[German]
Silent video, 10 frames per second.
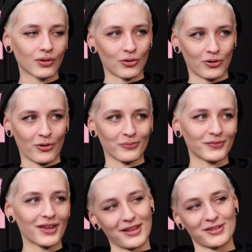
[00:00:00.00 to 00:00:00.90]
Genau.
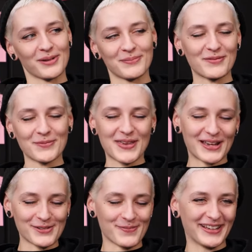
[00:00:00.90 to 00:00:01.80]
Also es macht mir einfach
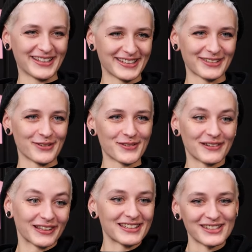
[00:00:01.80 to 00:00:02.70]
mega Spaß. Ich fühle mich
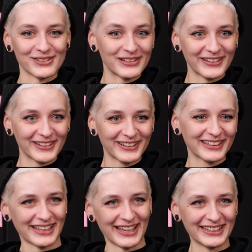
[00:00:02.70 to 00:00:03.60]
dann richtig so, oh,
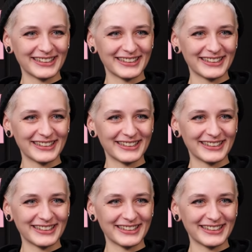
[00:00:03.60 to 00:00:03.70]
geil.